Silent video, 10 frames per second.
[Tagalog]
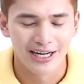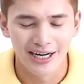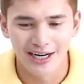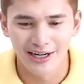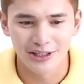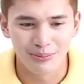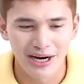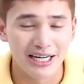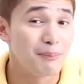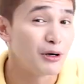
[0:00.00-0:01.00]
uh, yung
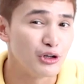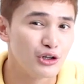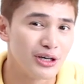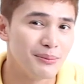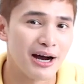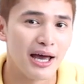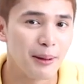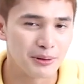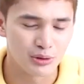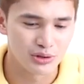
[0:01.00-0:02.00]
mga napanood ko ng mga
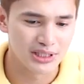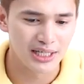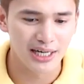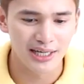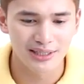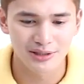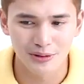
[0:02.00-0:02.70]
episodes sila.